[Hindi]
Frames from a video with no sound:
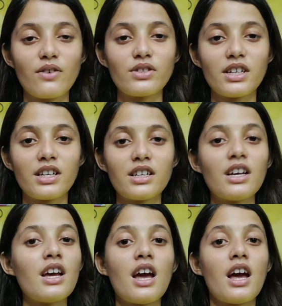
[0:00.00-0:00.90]
थाउजेंड
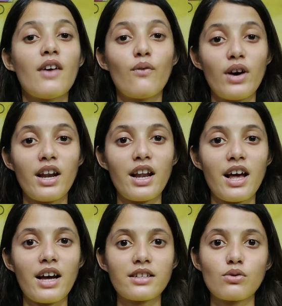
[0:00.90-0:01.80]
वन
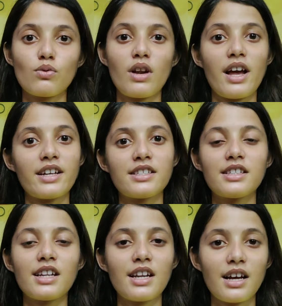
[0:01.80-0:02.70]
लाख टू लाख
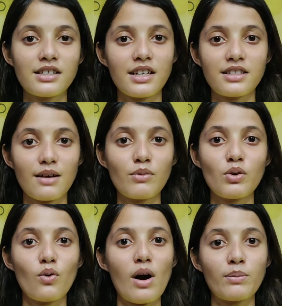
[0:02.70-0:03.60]
जितना जैसा
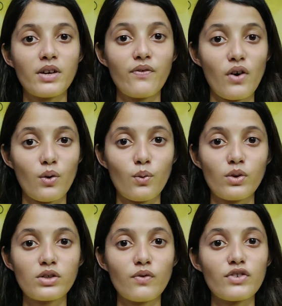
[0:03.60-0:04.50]
भी हो आपके
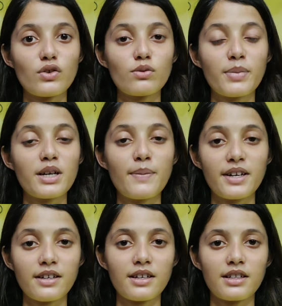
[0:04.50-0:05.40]
फॉलोअर्स और व्यूज़ पे
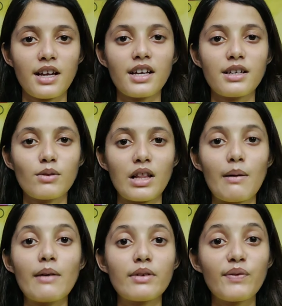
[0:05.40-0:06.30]
डिपेंड करता है कि
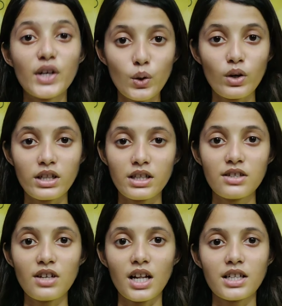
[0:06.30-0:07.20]
मतलब आपकी वीडियो
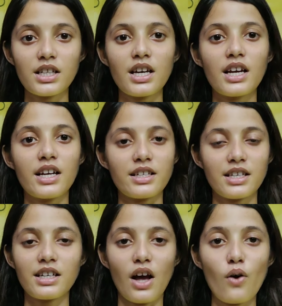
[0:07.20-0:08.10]
कितनी चलती है
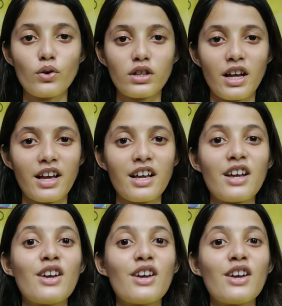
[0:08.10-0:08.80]
कैसे क्या होता है